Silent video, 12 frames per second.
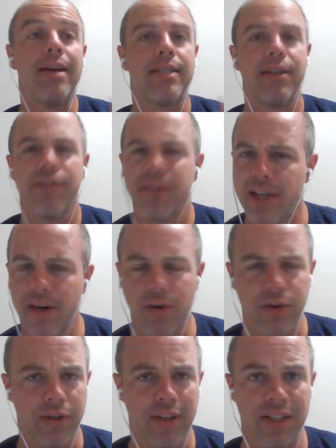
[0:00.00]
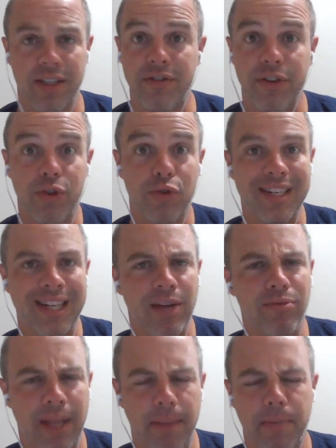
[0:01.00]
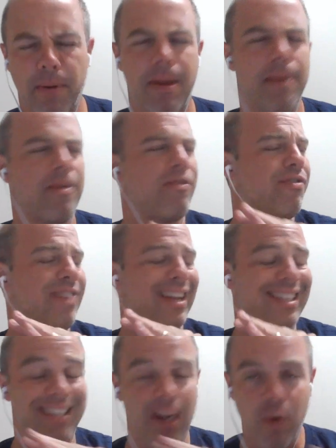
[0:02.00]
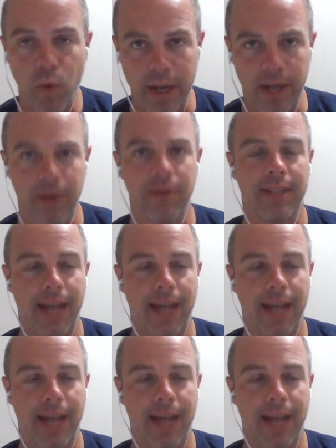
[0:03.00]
Se você não gostou desse vídeo, não tem problema, vou ficar tranquilo,